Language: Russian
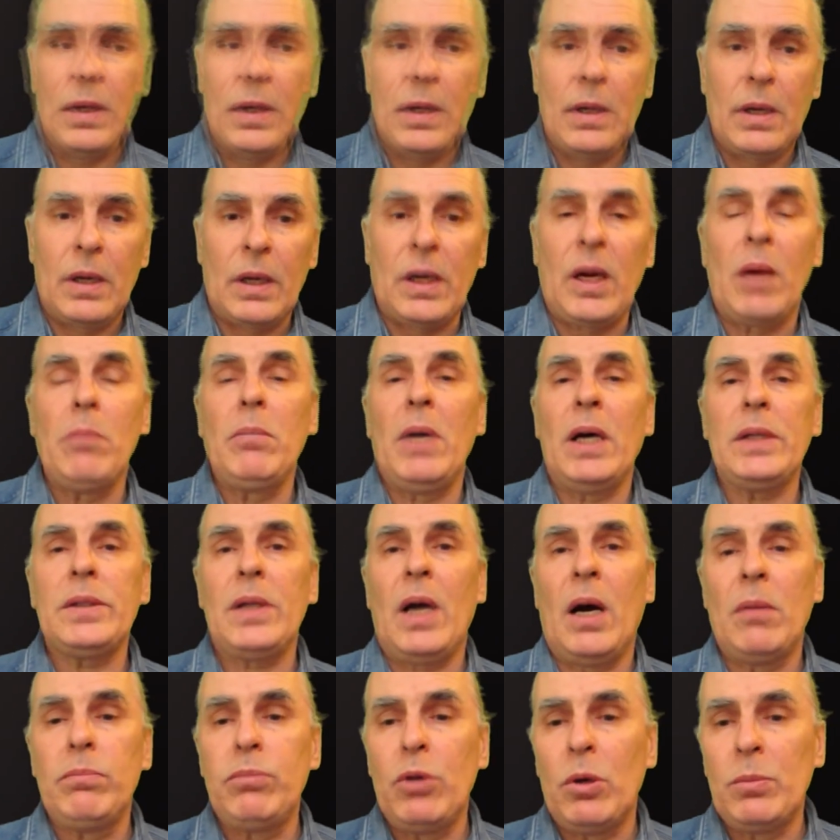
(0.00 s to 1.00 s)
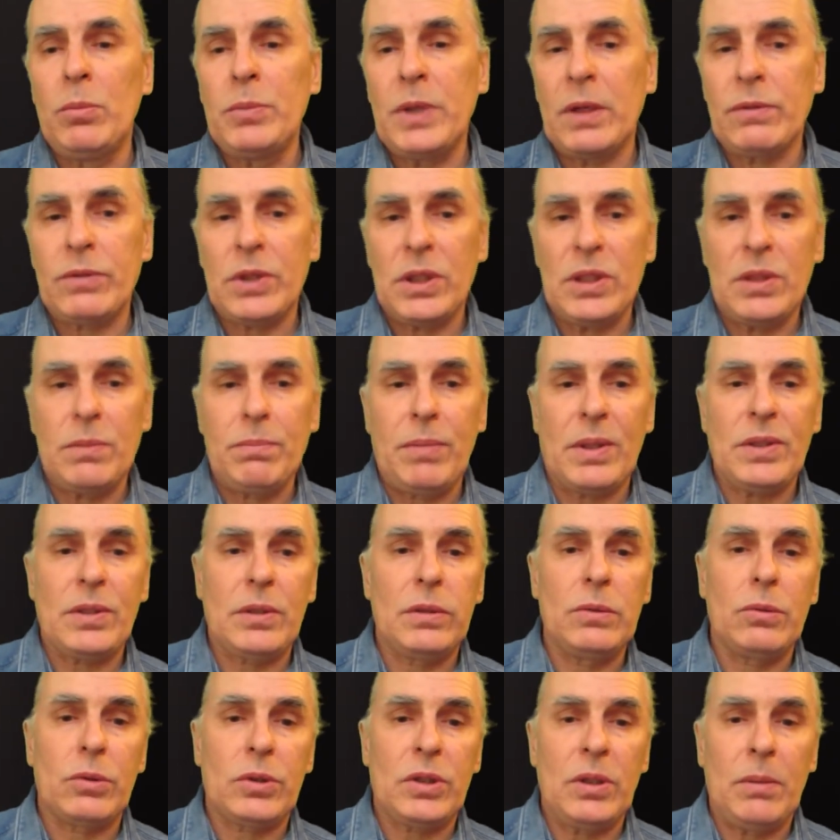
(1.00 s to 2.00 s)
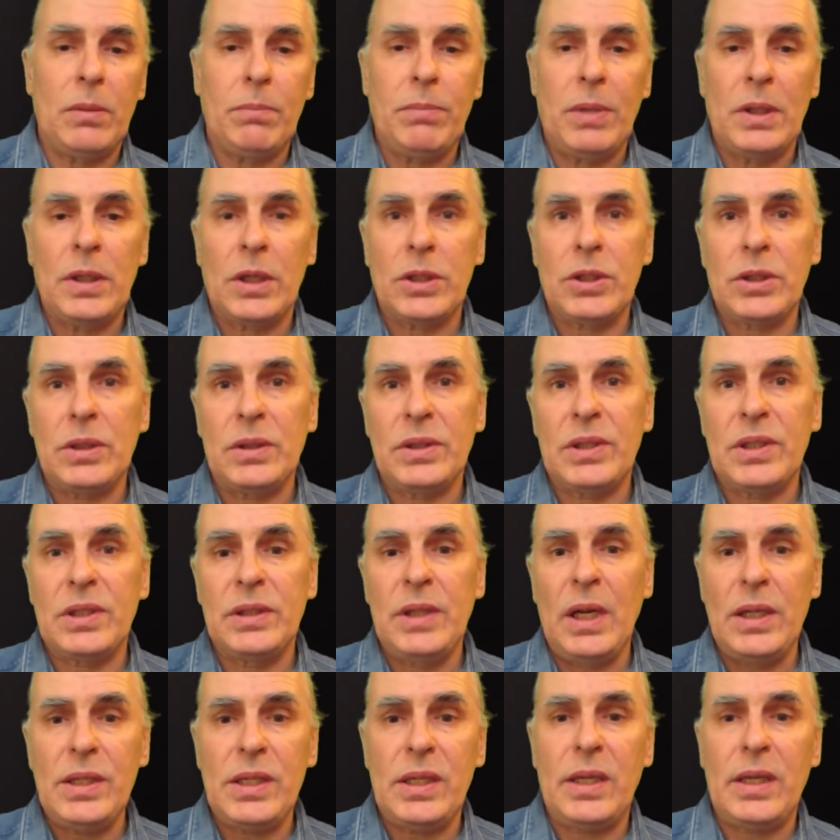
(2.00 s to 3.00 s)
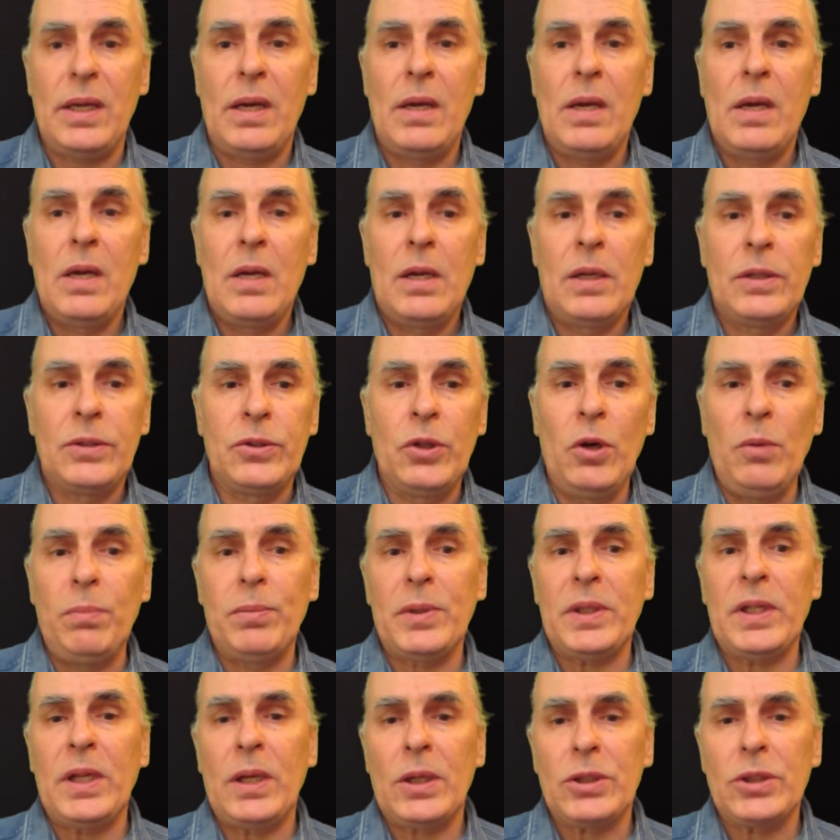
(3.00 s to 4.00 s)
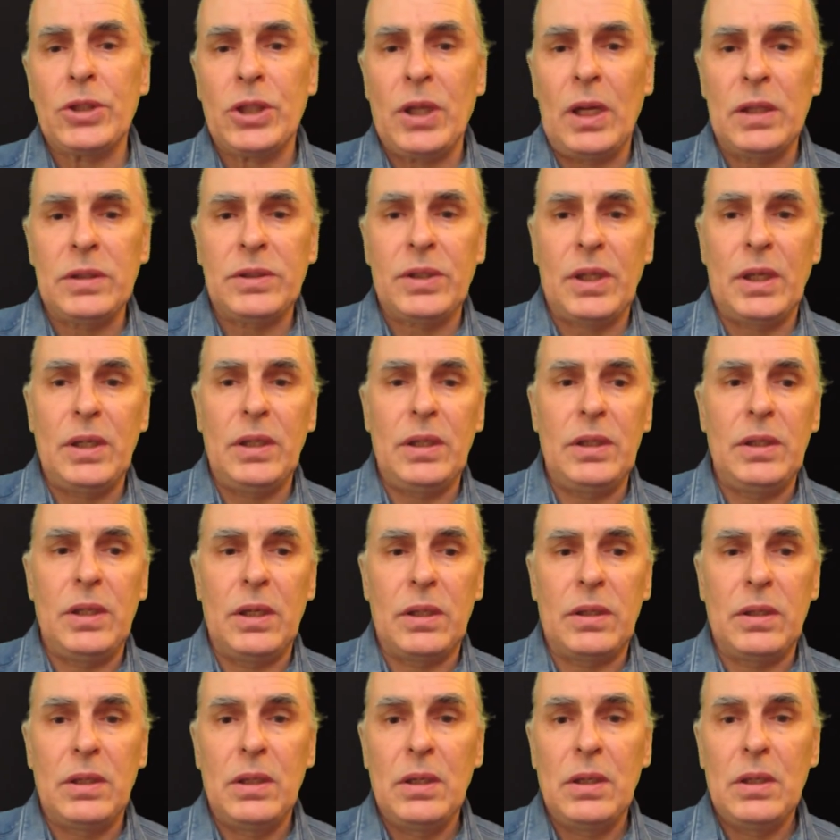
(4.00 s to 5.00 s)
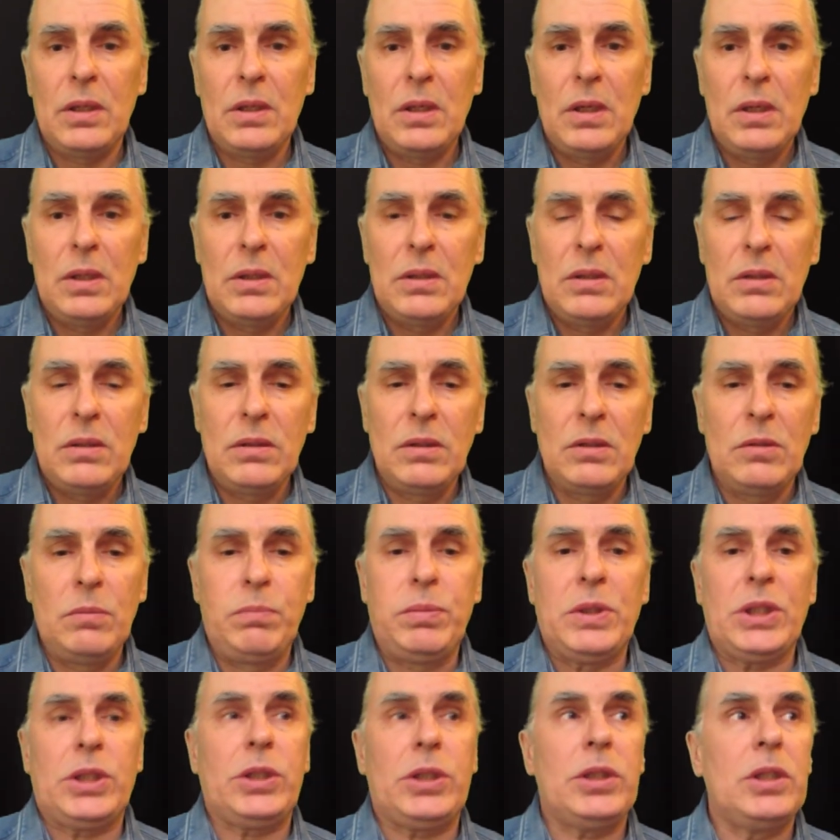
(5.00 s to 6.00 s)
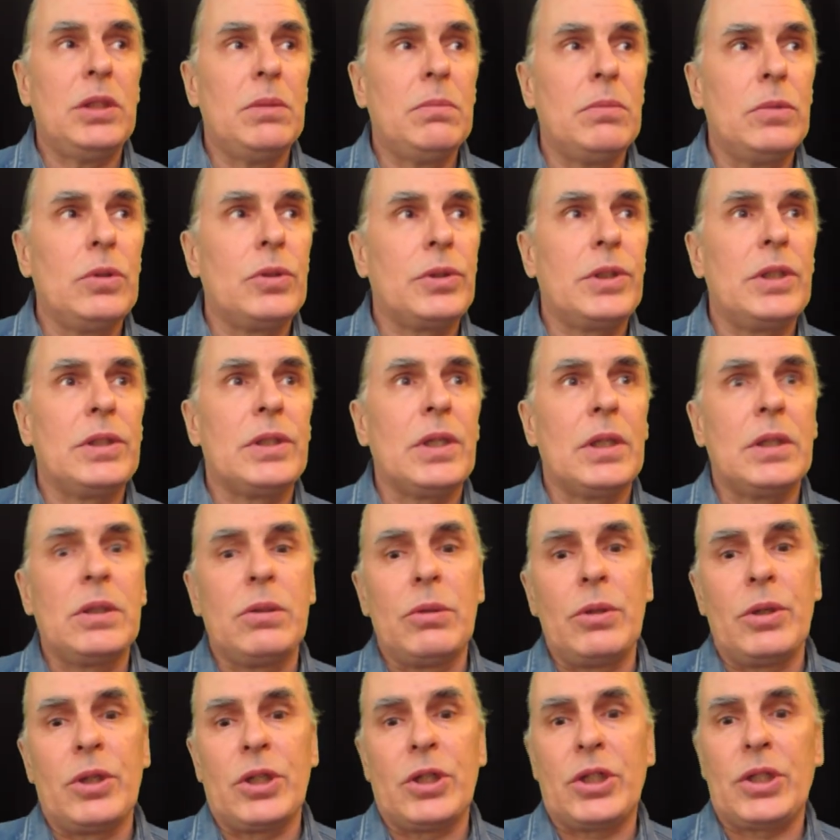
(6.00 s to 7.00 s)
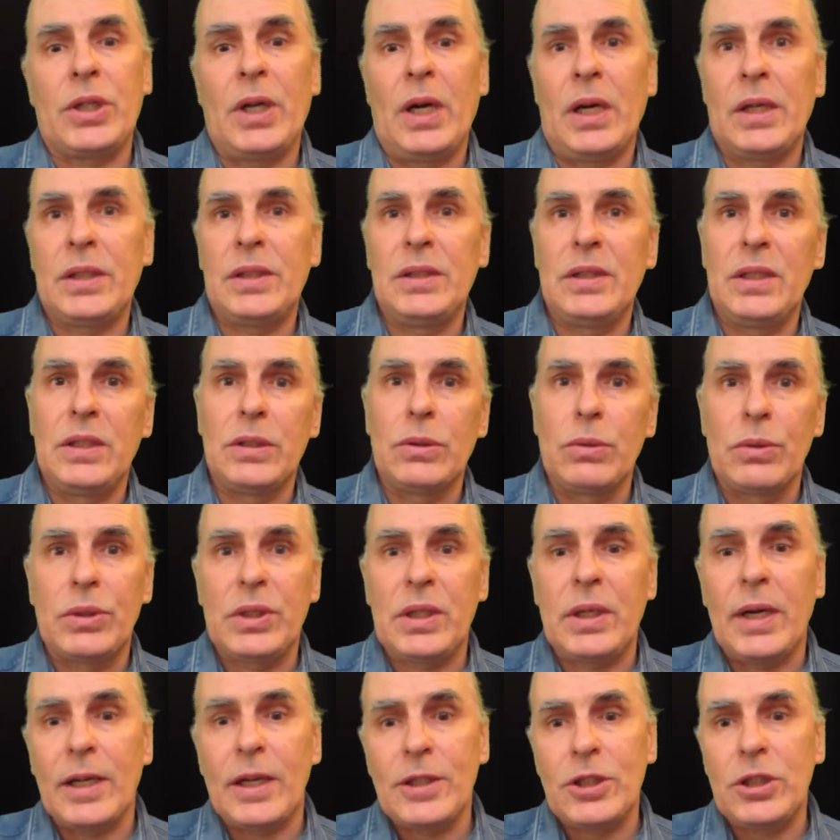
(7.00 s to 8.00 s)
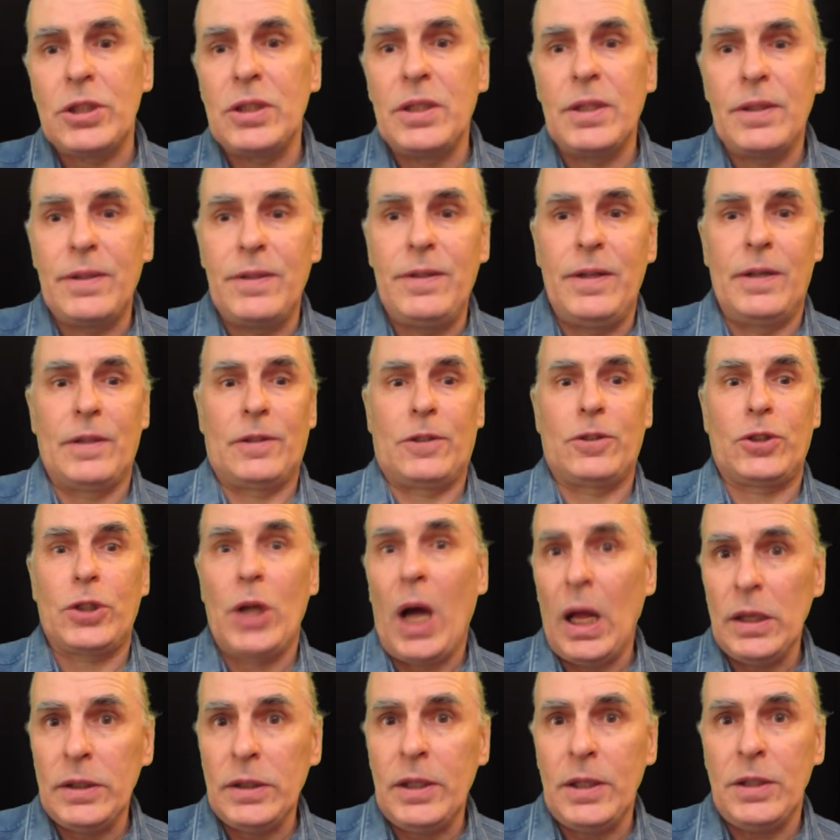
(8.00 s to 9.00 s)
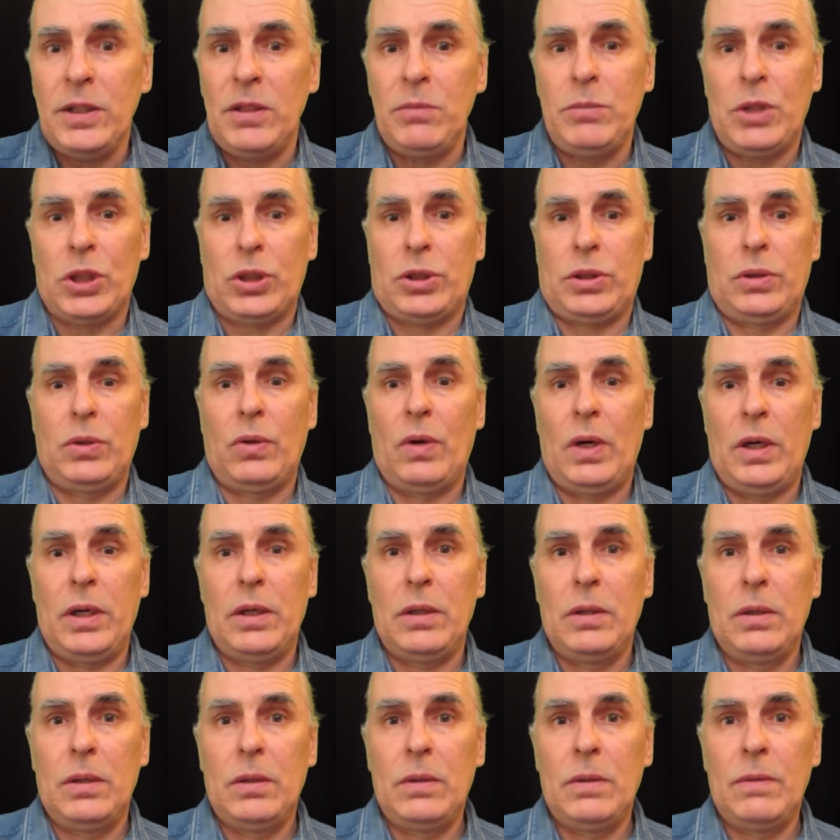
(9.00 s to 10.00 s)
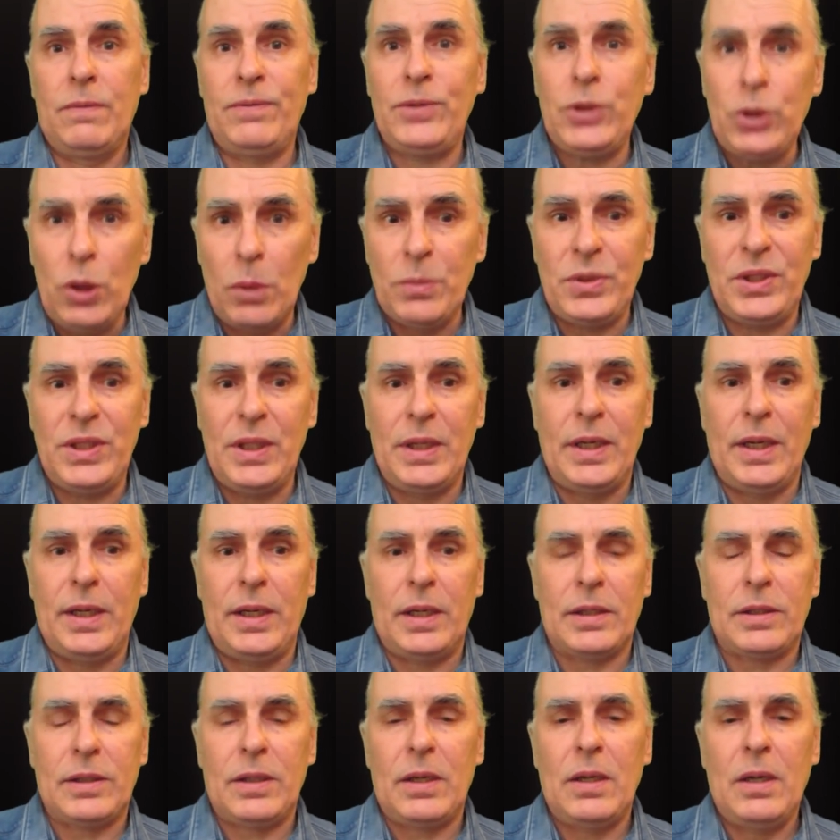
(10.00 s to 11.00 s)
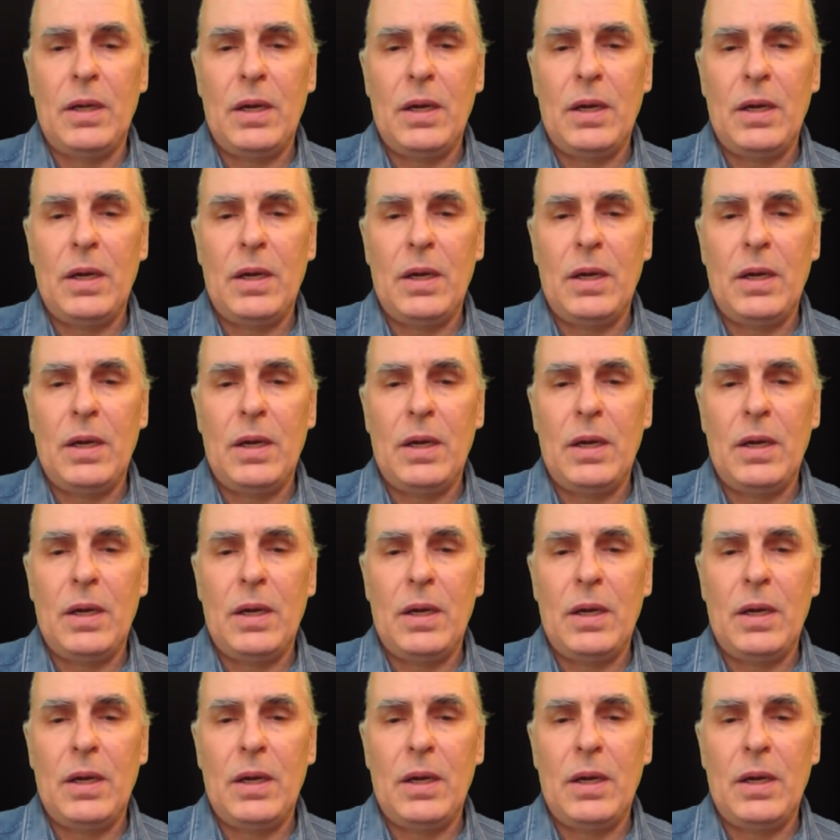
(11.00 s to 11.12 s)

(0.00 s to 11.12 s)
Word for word: Роман, опомнившись, послушно положил снасть но продолжал трындеть. «Ну почему ты такой жадный? Ну скажи, дед, жалко тебе, что ли? В чем секрет?»